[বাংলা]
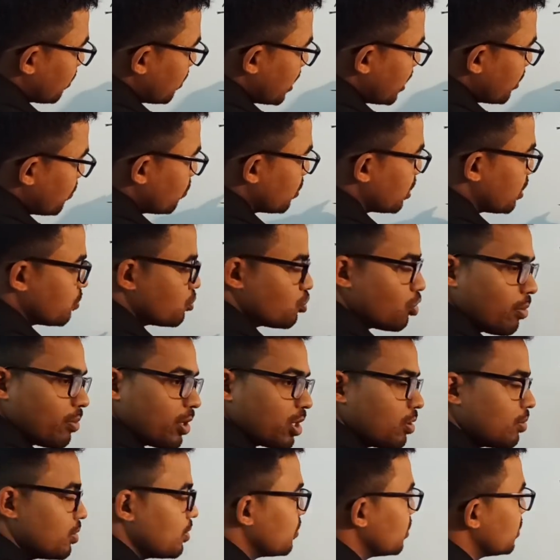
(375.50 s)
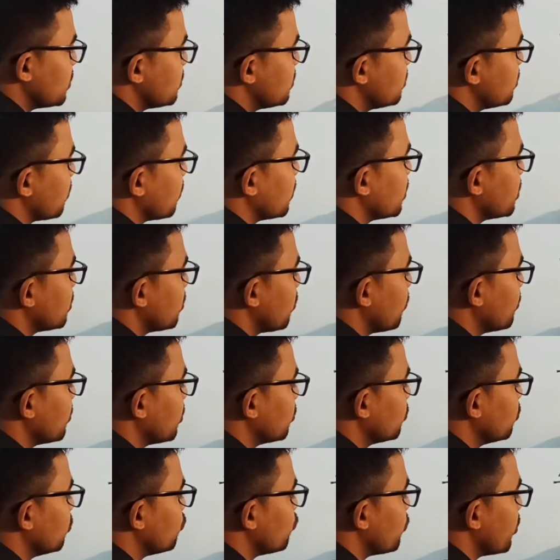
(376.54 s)
তাহলে এই কোণটাও সমান হবে বলেছি তাহলে এটা হবে
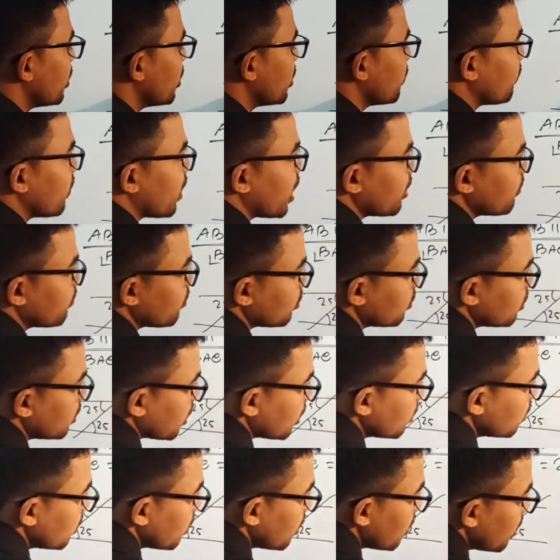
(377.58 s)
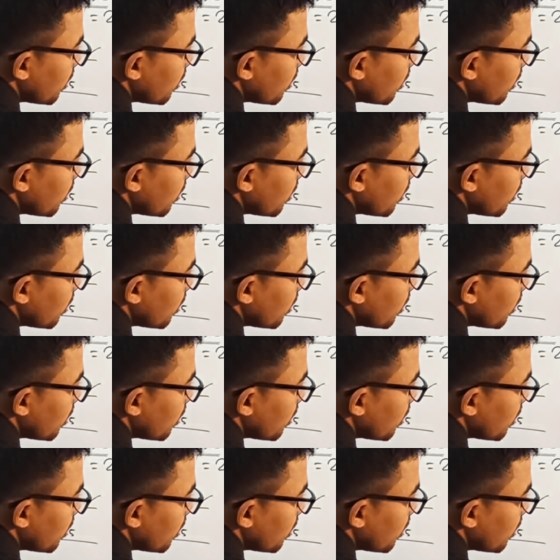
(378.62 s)
কত টোয়েন্টি ফাইভ অর্থাৎ